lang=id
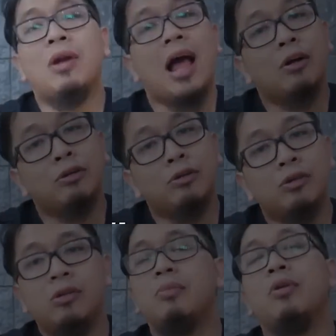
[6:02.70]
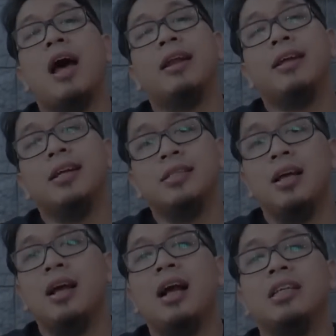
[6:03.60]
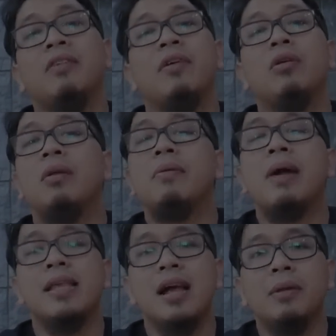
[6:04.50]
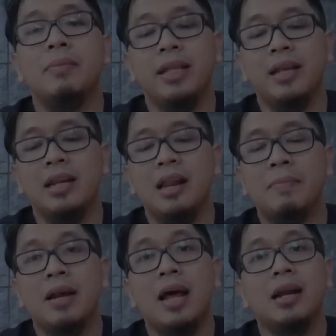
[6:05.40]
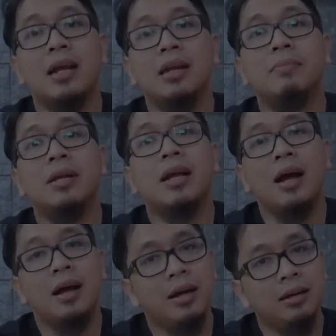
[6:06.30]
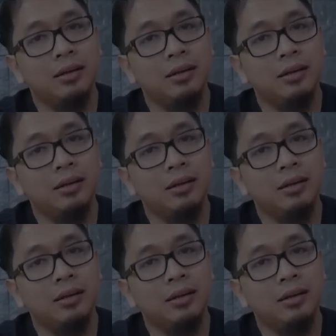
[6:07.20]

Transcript: mau laku, mau laris ya, kasih value lebih banyak, lebih tinggi daripada harga yang diberikan